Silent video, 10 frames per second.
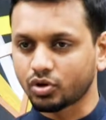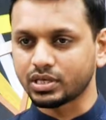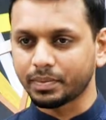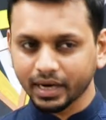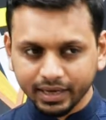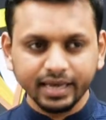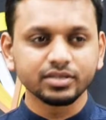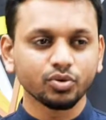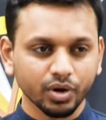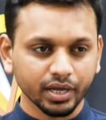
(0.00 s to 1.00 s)
জ্বর হয়েছে আমরা একটা
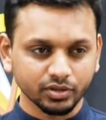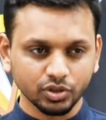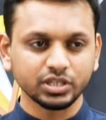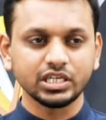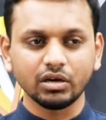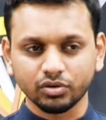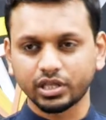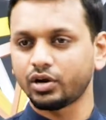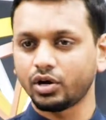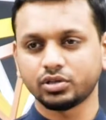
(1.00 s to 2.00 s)
গেস করে নিই যদি চিটাং
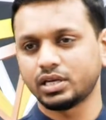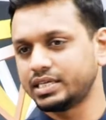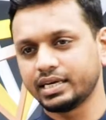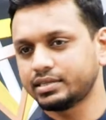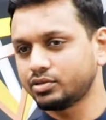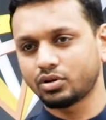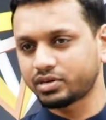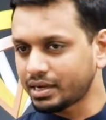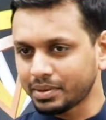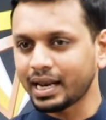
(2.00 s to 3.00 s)
থেকে হয় তাহলে সেক্ষেত্রে তো
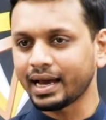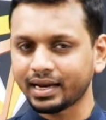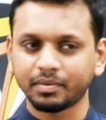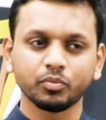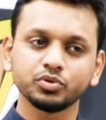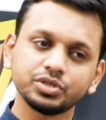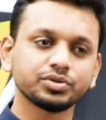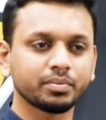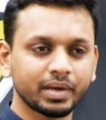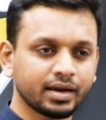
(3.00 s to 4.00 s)
ট্রাইবাল লাগে না আমরা বুঝি
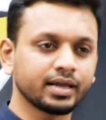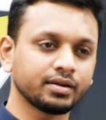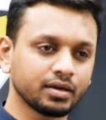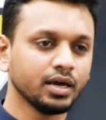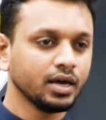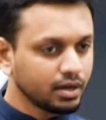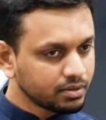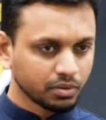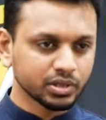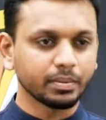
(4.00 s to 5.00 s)
যেটা ম্যালেরিয়ার
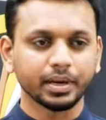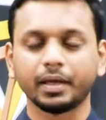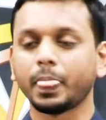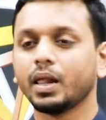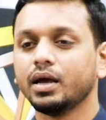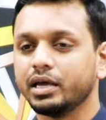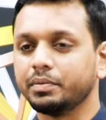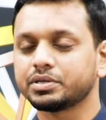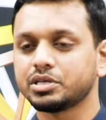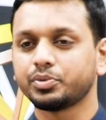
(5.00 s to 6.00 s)
হইতে পারে
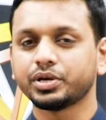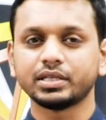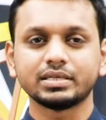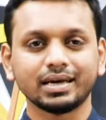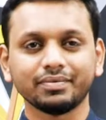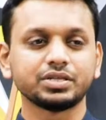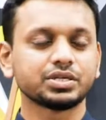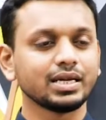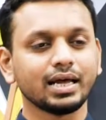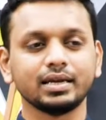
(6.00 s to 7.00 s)
এমআরসি পরীক্ষাতে ট্রাভেল
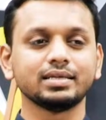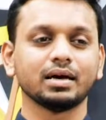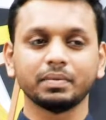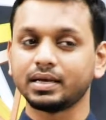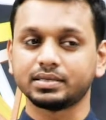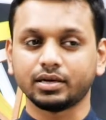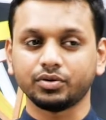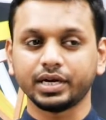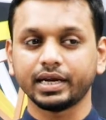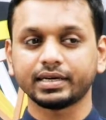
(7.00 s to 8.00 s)
হিস্ট্রি আনলে ঝামেলা আছে
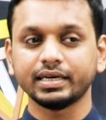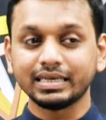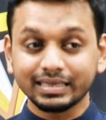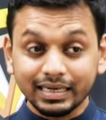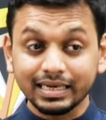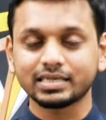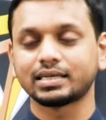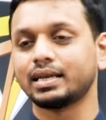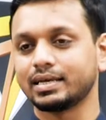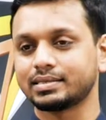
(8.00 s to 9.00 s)
কারণ এটা একটা
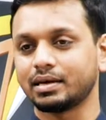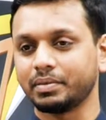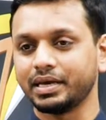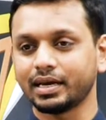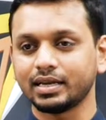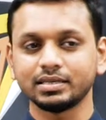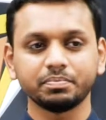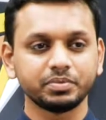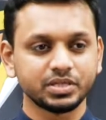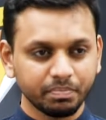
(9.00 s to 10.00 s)
ইন্টারন্যাশনাল এক্সাম এখানে যে
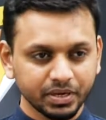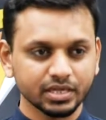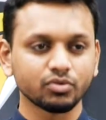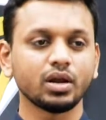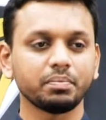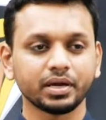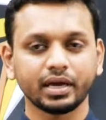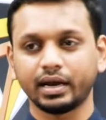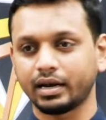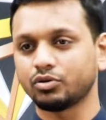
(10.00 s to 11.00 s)
যে পেশেন্টগুলো
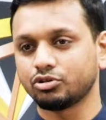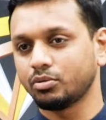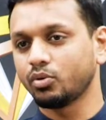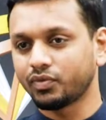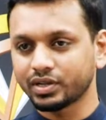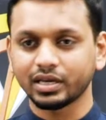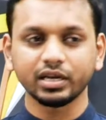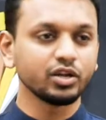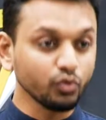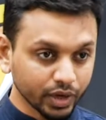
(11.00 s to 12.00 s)
আপনাকে হ্যান্ডেল করতে হবে ওভার দেয়ার
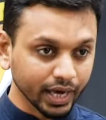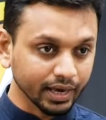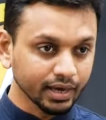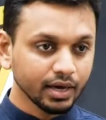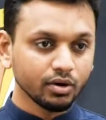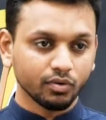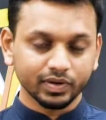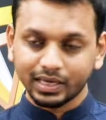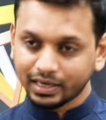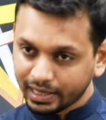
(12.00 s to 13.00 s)
ইন ইউকে
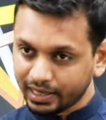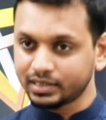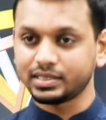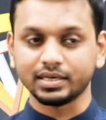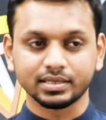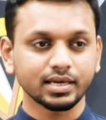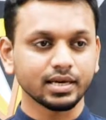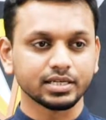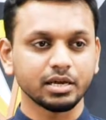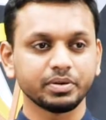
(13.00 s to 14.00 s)
ওভার দেয়ার ইন এনএচএস
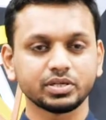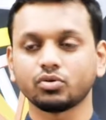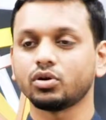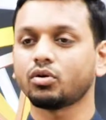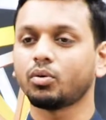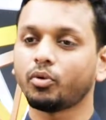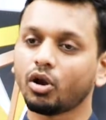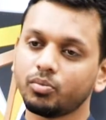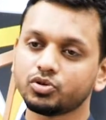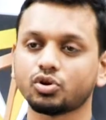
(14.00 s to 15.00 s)
হ্যাঁ সেই পেশেন্টগুলো
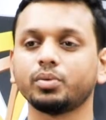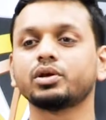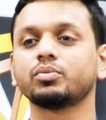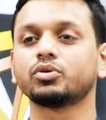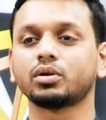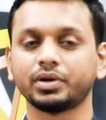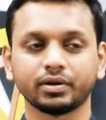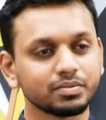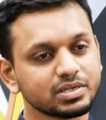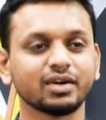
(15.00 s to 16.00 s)
অলমোস্ট সবারই মোটামুটি
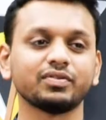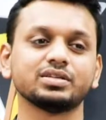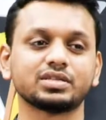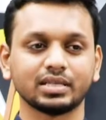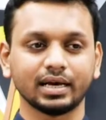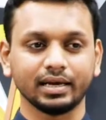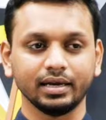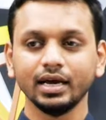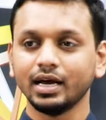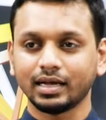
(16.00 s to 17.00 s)
এরকম ট্রাভেল হিস্ট্রি থাকে
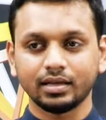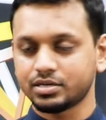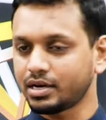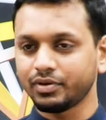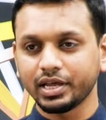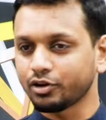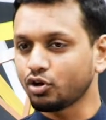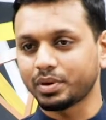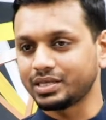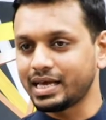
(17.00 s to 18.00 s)
তাদের ট্রাভেল
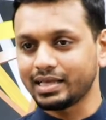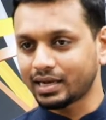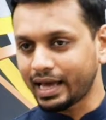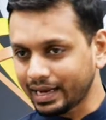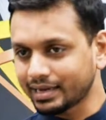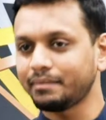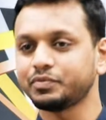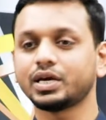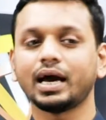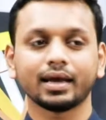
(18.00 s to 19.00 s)
এরকম না যে তারা এক গ্রাম
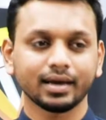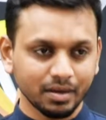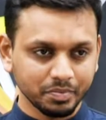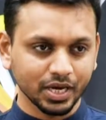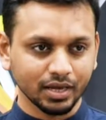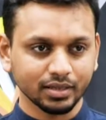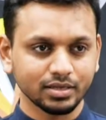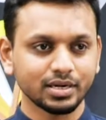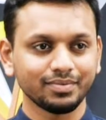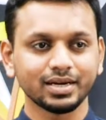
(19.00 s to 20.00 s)
থেকে আরেক গ্রাম যায়
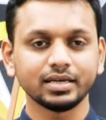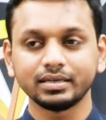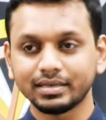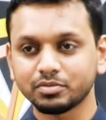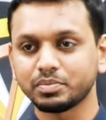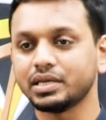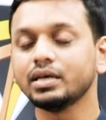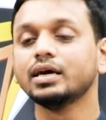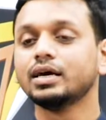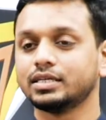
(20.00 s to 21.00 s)
তাদের ট্রাভেলটা ইট ডাজ মিন
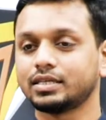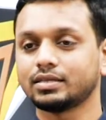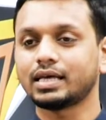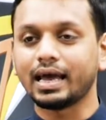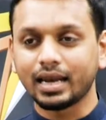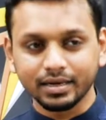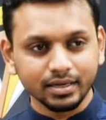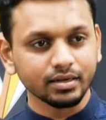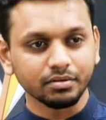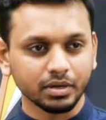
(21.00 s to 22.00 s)
যে তারা থাইল্যান্ডে